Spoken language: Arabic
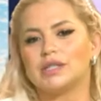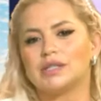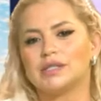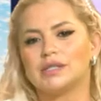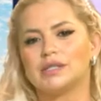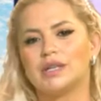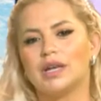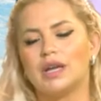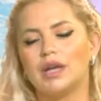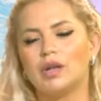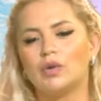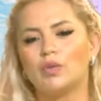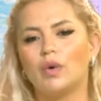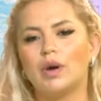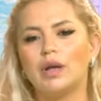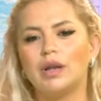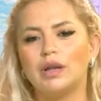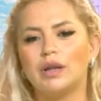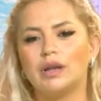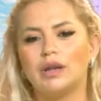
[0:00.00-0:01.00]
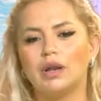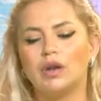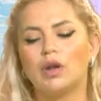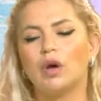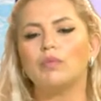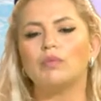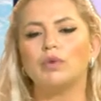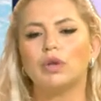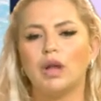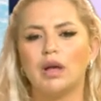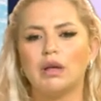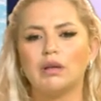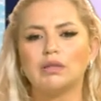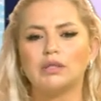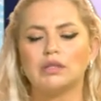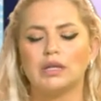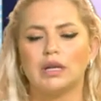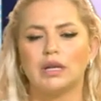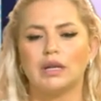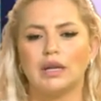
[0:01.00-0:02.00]
السير ولا
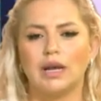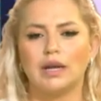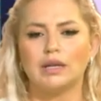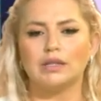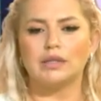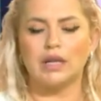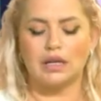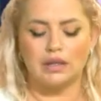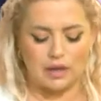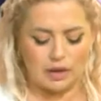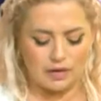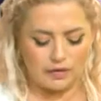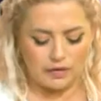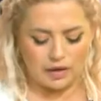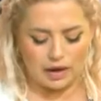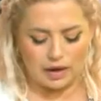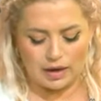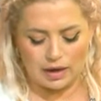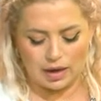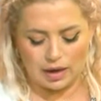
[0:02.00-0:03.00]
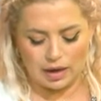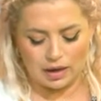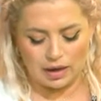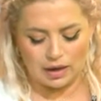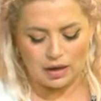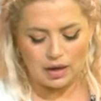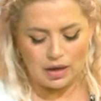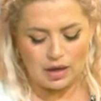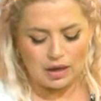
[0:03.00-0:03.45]
للامبولانس يلي رح اسال ضيفي هلا آه،